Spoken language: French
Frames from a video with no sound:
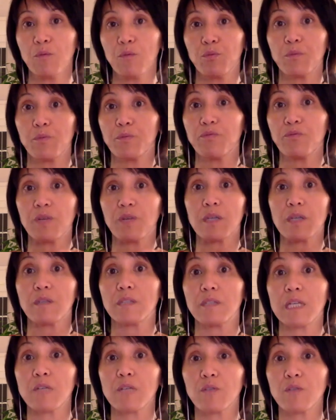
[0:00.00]
pour
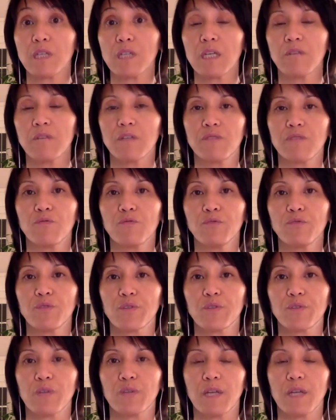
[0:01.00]
pouvoir dialoguer avec vous
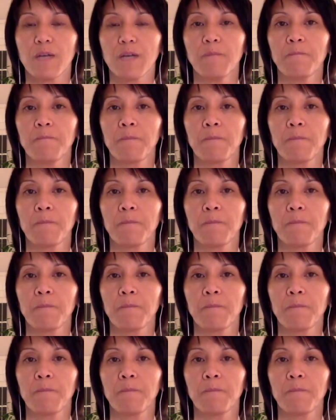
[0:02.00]
sur cela.